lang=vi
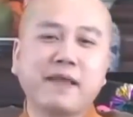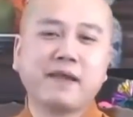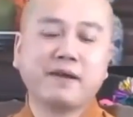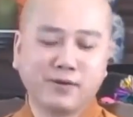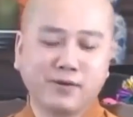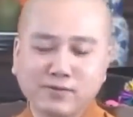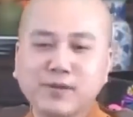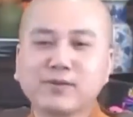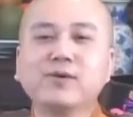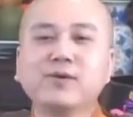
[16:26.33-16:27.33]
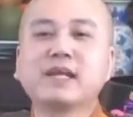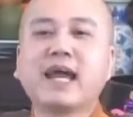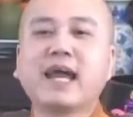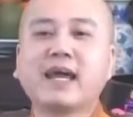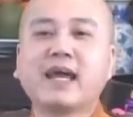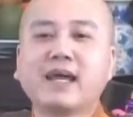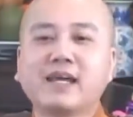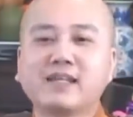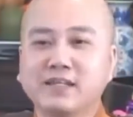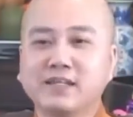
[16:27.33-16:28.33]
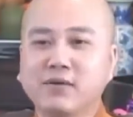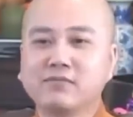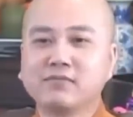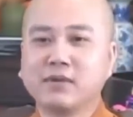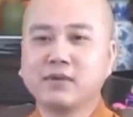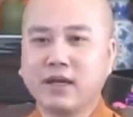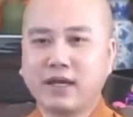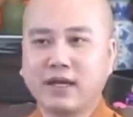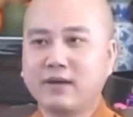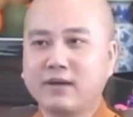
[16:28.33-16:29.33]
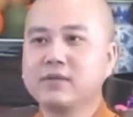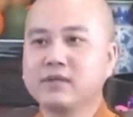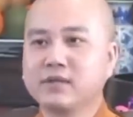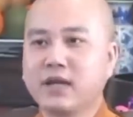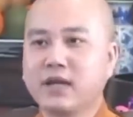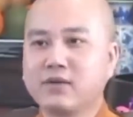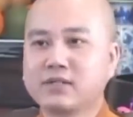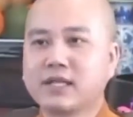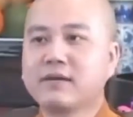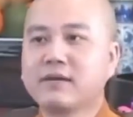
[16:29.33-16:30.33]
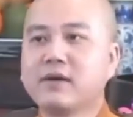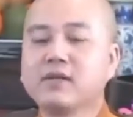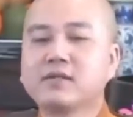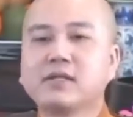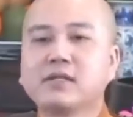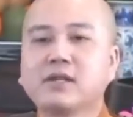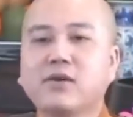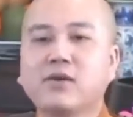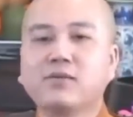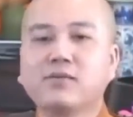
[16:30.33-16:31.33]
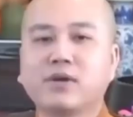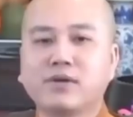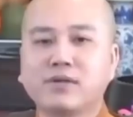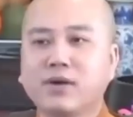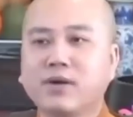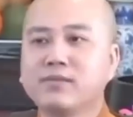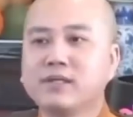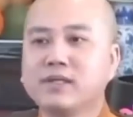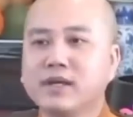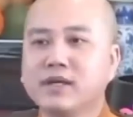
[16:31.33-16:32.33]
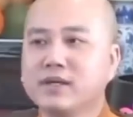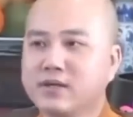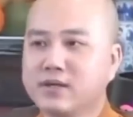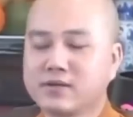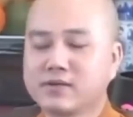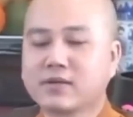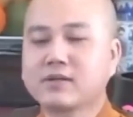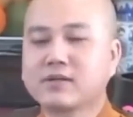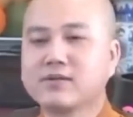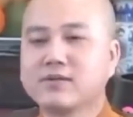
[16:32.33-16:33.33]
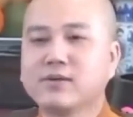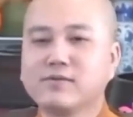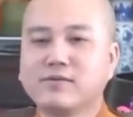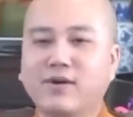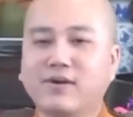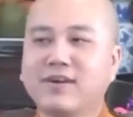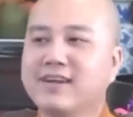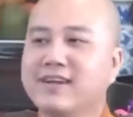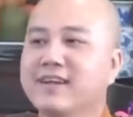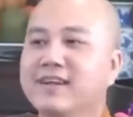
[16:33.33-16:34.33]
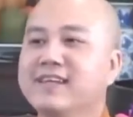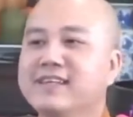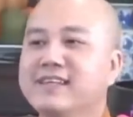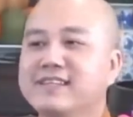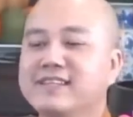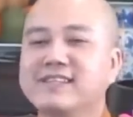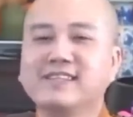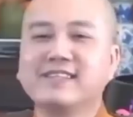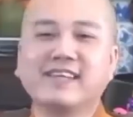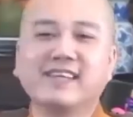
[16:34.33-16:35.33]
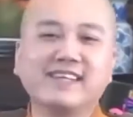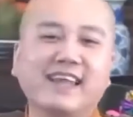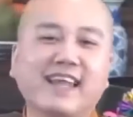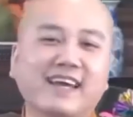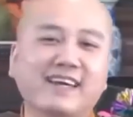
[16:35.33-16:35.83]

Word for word: rút điếu thuốc ra định hút à không được hồi sáng mới tiếng rồi hút rồi giờ hút gì nữa cất điếu thuốc vào ly sinh hỷ lạc